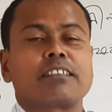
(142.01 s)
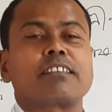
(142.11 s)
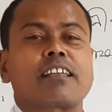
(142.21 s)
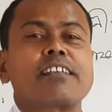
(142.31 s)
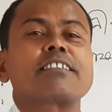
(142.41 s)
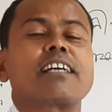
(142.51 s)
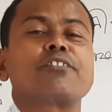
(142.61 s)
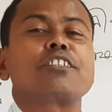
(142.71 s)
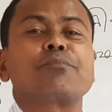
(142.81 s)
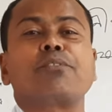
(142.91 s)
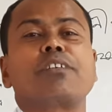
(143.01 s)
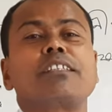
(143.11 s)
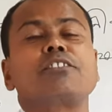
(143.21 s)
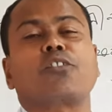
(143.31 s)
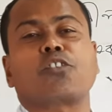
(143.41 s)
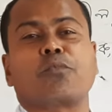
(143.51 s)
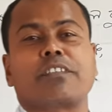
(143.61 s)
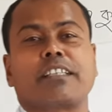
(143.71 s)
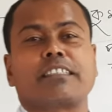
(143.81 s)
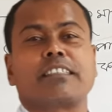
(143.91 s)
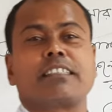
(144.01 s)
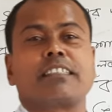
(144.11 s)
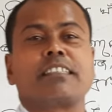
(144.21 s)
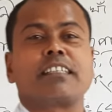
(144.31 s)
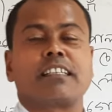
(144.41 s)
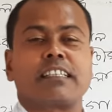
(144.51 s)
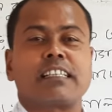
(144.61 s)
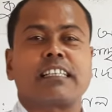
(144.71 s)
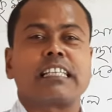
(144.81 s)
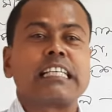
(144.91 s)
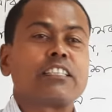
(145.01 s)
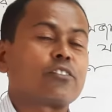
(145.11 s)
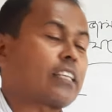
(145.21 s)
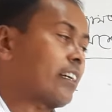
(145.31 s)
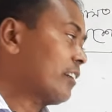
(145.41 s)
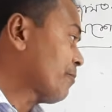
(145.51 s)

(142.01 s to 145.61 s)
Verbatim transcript: তারা হচ্ছে আধুনিক ভূগোলের জনক বলা যায় হ্যাঁ তো যাক